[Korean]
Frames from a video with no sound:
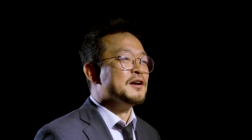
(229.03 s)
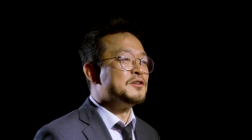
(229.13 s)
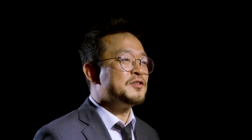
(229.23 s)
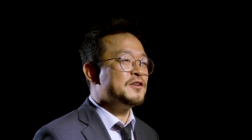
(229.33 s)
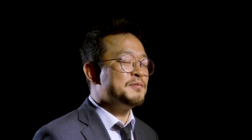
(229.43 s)

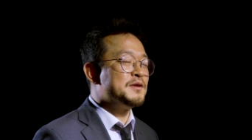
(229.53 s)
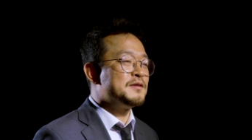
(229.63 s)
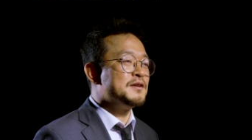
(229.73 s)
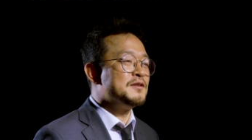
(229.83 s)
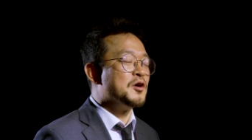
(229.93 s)

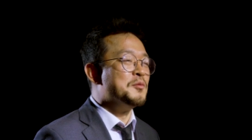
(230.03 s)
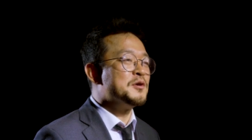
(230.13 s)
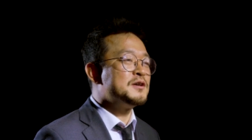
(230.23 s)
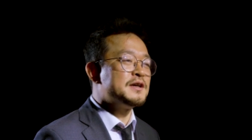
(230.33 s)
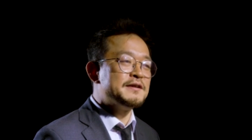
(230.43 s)
achievement를
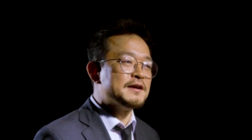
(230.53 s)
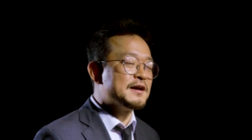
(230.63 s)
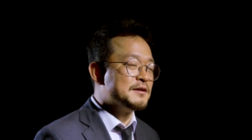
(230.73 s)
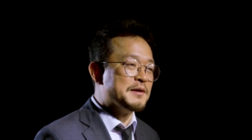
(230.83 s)
너무 크게 생각하지